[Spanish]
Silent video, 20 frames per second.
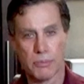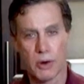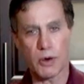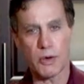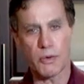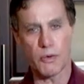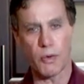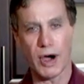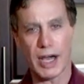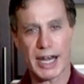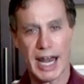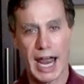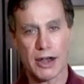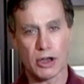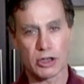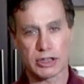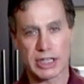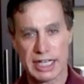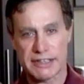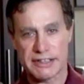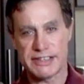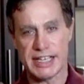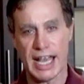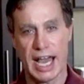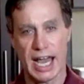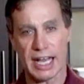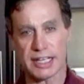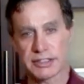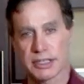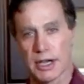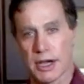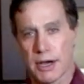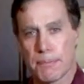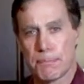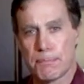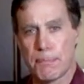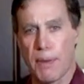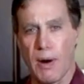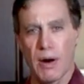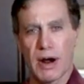Muy buenas noticias.
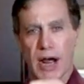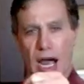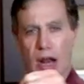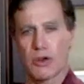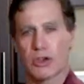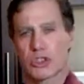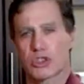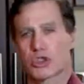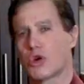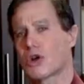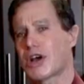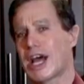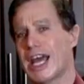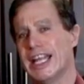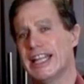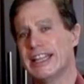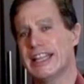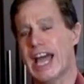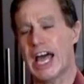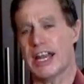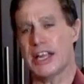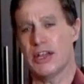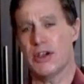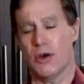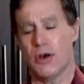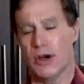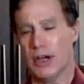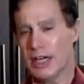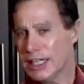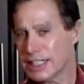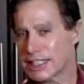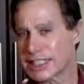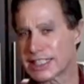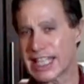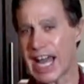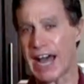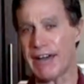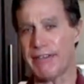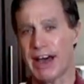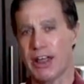Póngalo en su calendario.
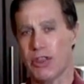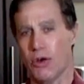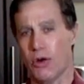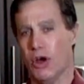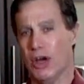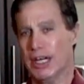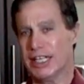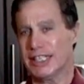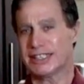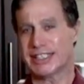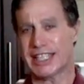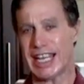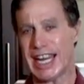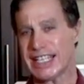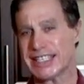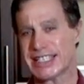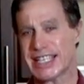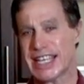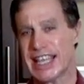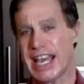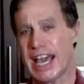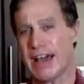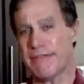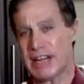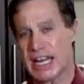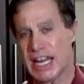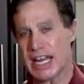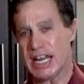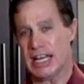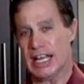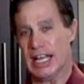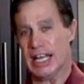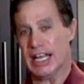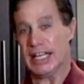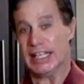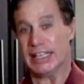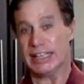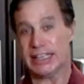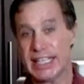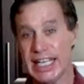Sábado 13 de abril,
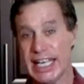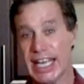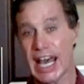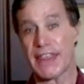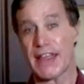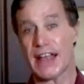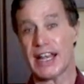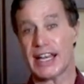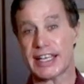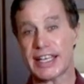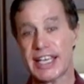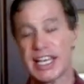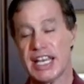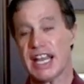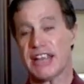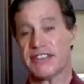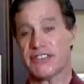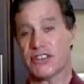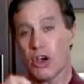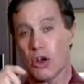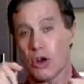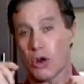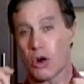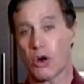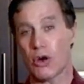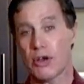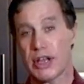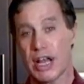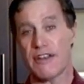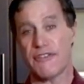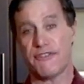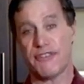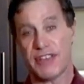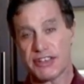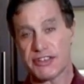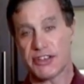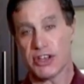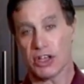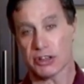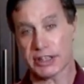Día del Kinesiólogo y el
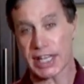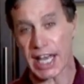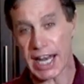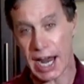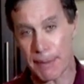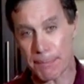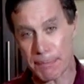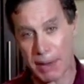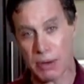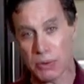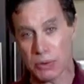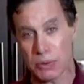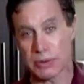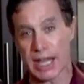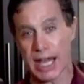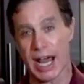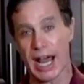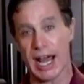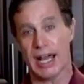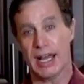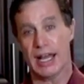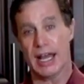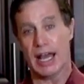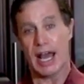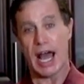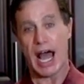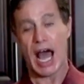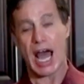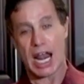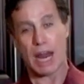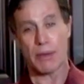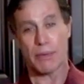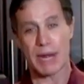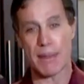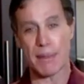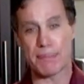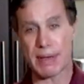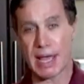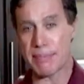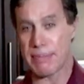Fisioterapeuta. A la
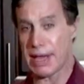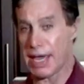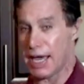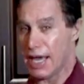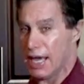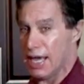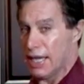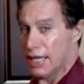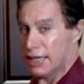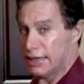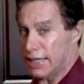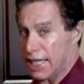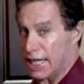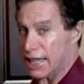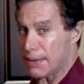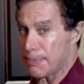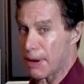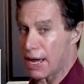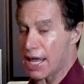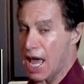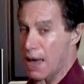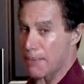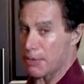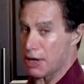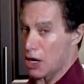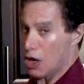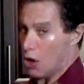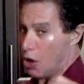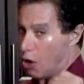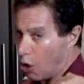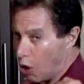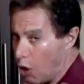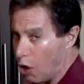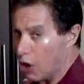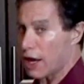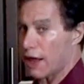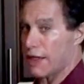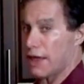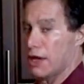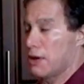1 pm, desde Miami,
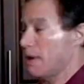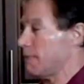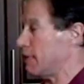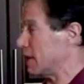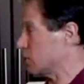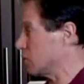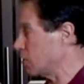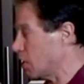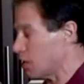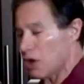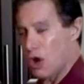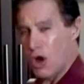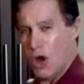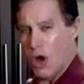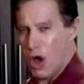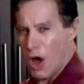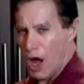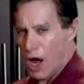hora de Nueva York,